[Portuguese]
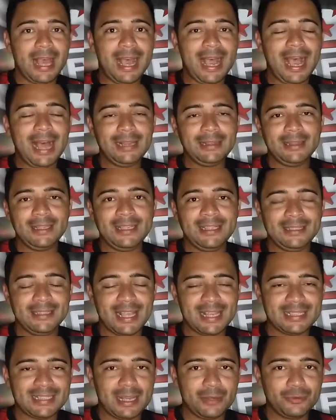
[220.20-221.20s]
Além
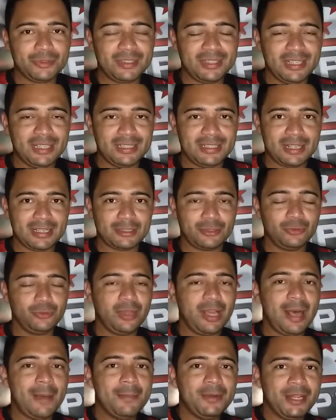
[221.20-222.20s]
das ausências do
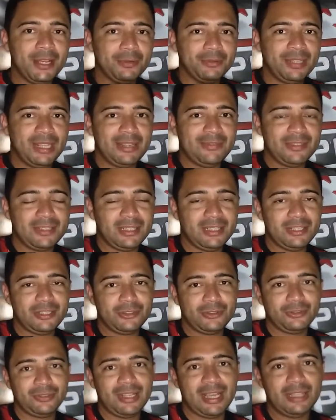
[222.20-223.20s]
Gabriel Neves
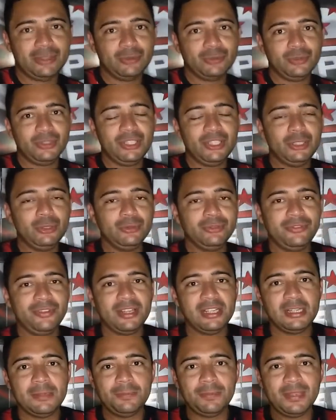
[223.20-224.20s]
lesionado e do
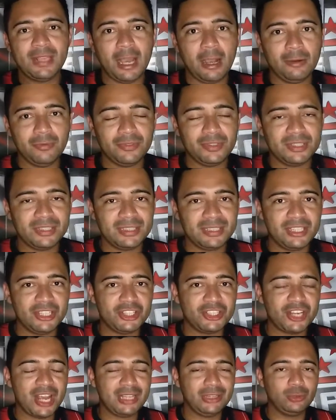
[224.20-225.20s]
Felipe Alves, que
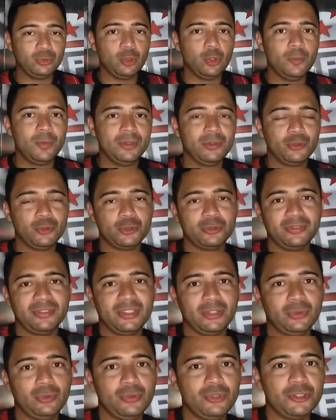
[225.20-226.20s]
já atuou pelo
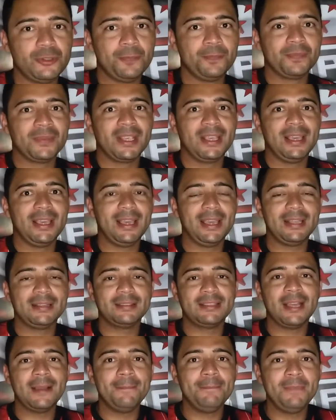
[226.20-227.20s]
Juventude, é,
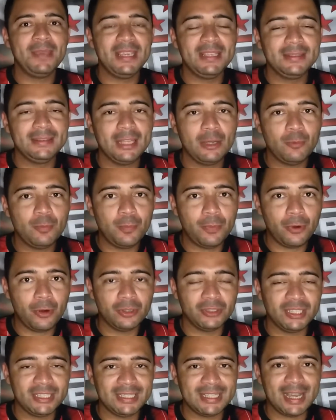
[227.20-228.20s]
também não
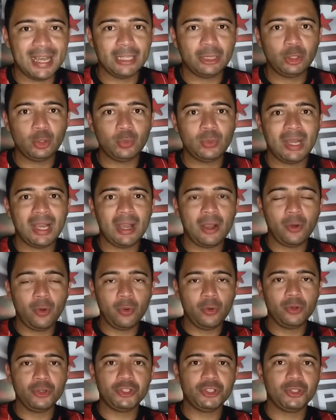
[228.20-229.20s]
podem atuar
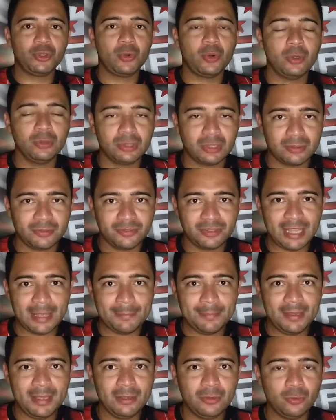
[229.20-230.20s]
hoje contra o
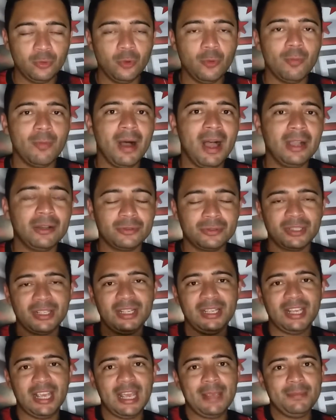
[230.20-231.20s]
Flamengo o Marcos
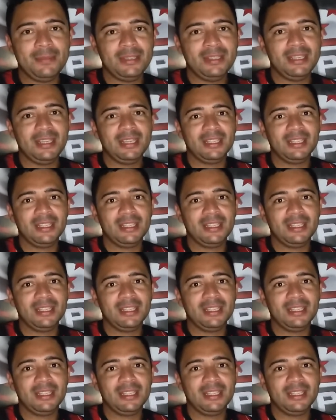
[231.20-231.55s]
Guilherme,